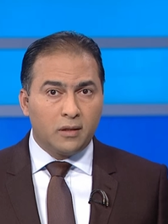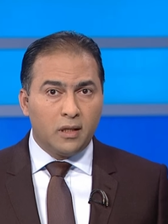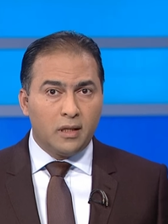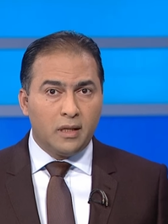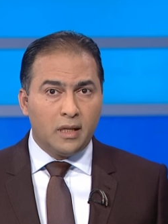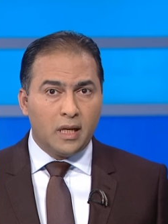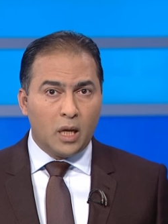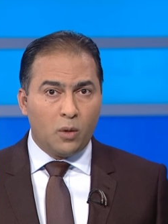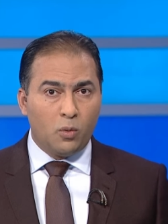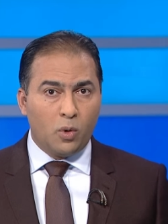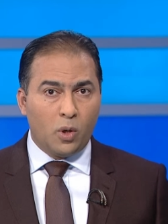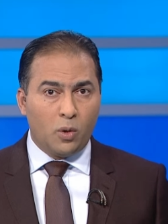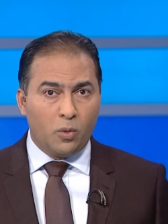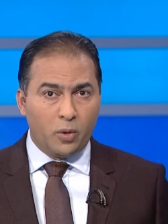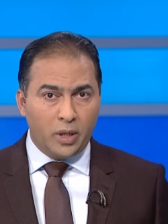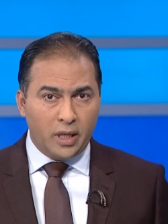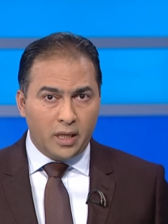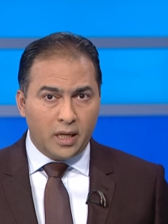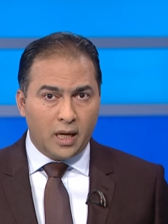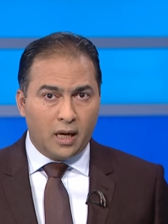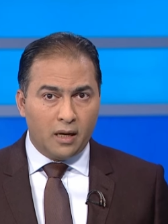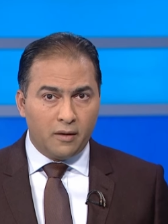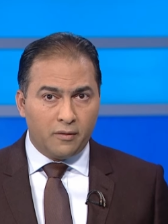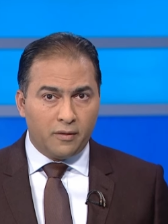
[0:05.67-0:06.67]

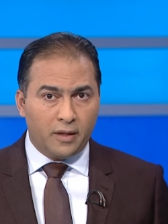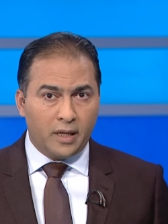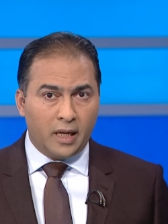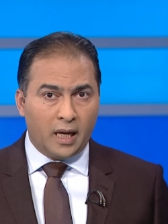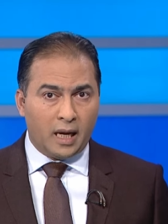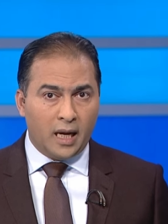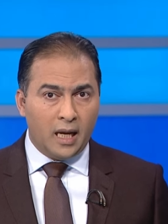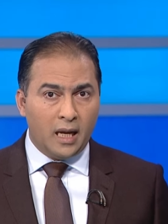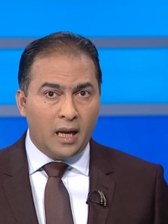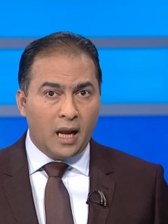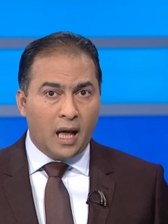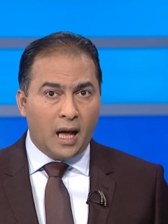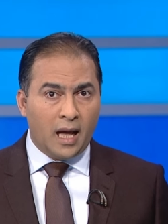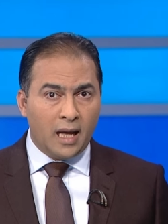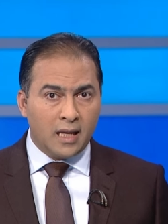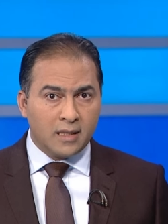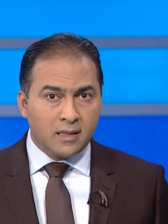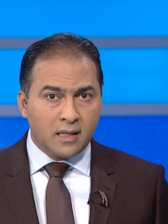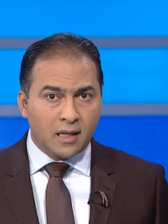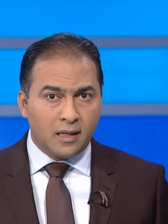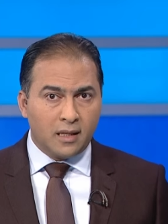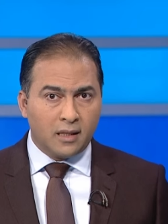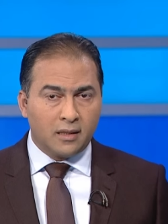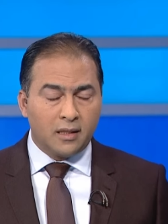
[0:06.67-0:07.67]
نووية في حال
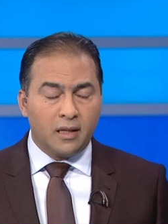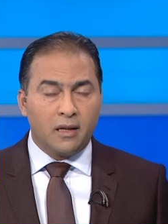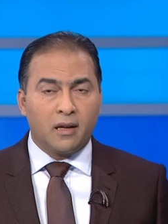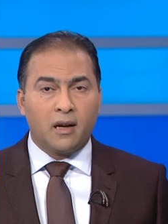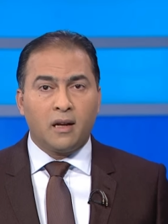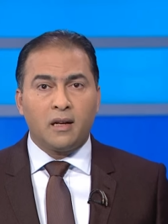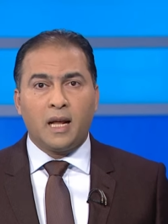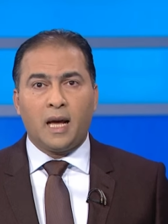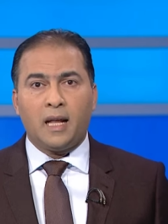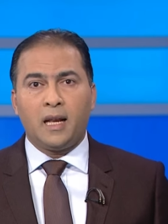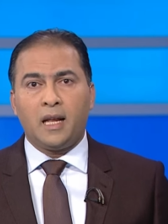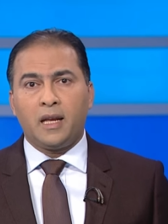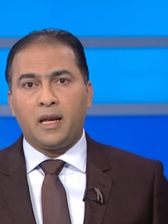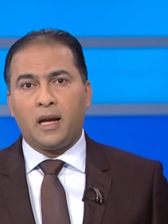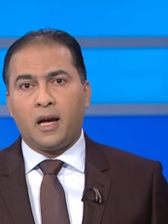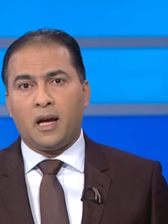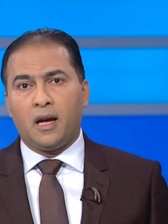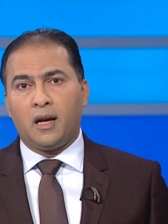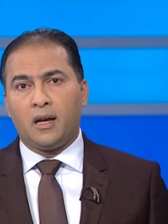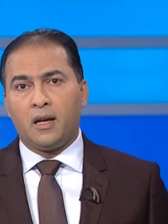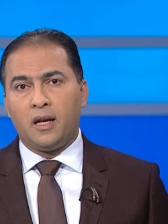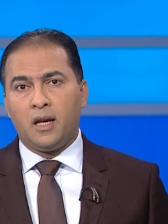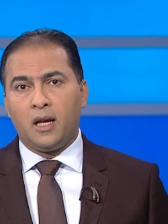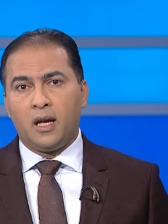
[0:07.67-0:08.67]
حصلت إيران عليها